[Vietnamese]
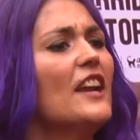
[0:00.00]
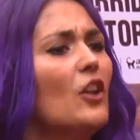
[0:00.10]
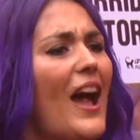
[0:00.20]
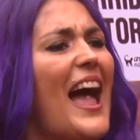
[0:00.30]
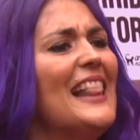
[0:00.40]

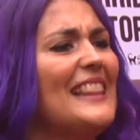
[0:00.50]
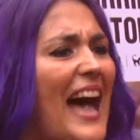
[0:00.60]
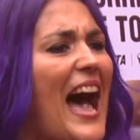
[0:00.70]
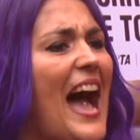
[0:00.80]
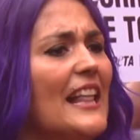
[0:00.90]
từ trước tới bây
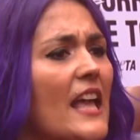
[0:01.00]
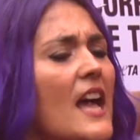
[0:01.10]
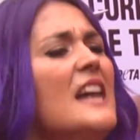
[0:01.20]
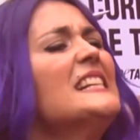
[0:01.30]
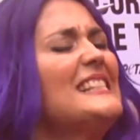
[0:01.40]
giờ.
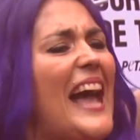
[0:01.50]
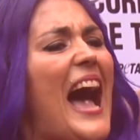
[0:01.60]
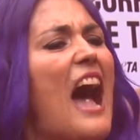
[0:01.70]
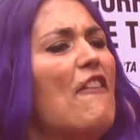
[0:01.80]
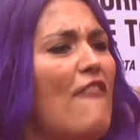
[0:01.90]
À,
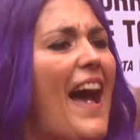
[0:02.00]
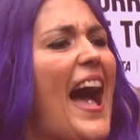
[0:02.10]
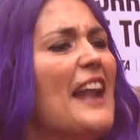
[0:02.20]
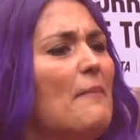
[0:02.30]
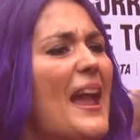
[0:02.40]
vào ngày
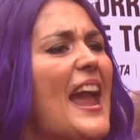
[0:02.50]
6